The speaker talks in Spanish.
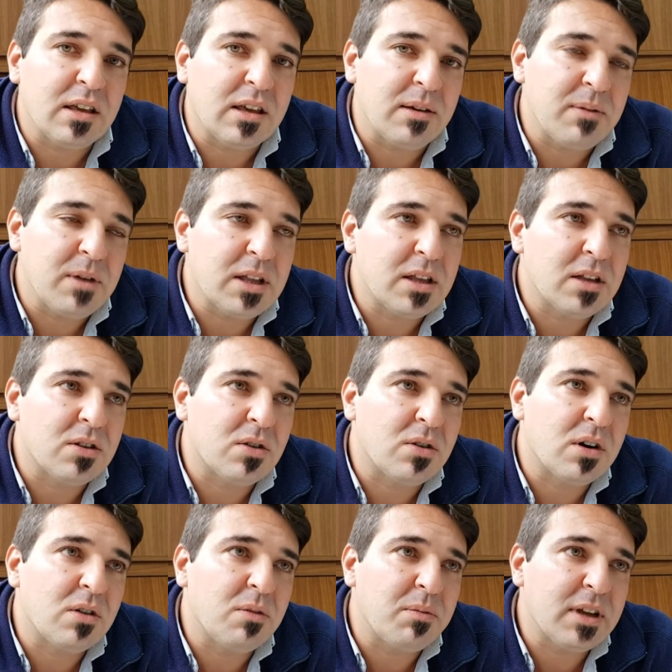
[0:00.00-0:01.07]
que viene
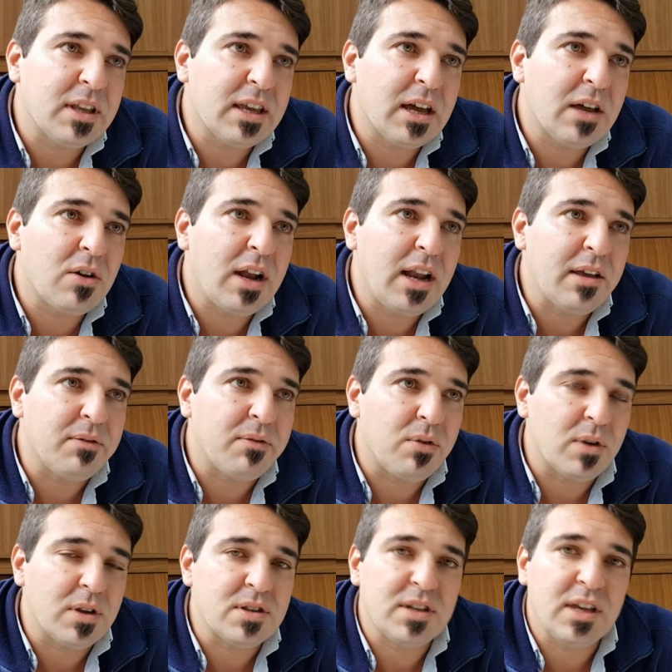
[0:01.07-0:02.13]
todo acompañado a la
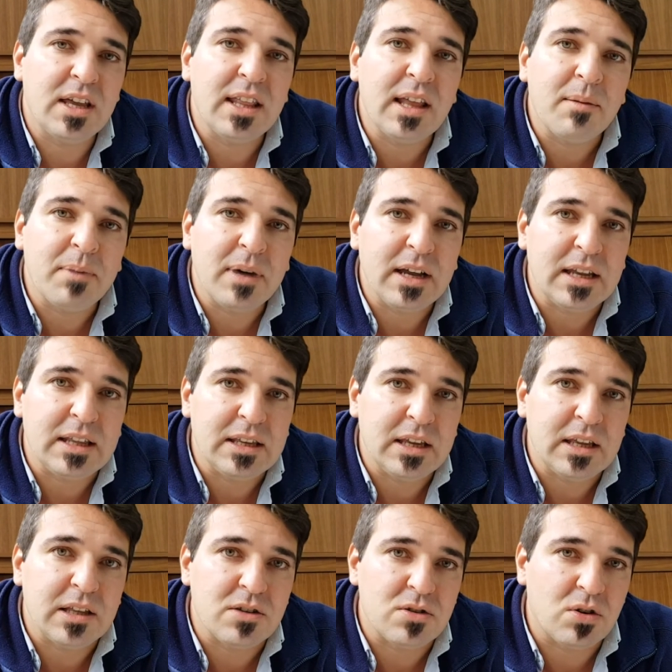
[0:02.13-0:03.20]
influencia de Napa que
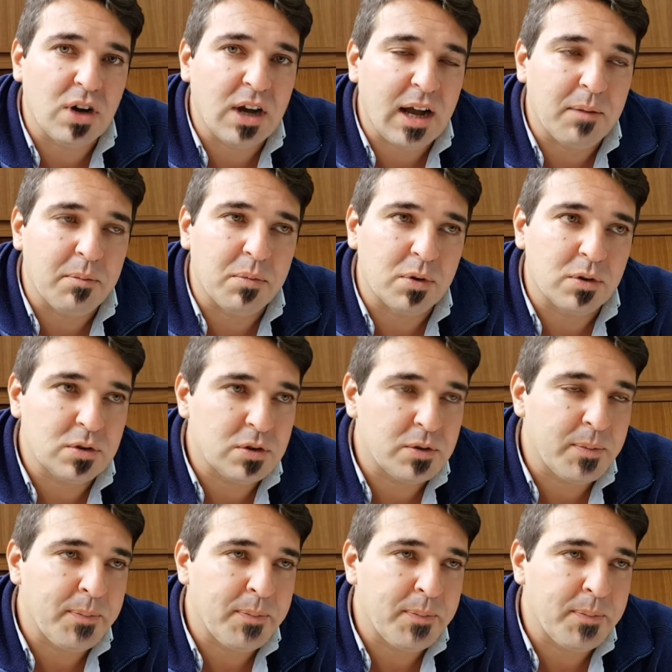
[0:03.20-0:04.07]
tienen esos campos.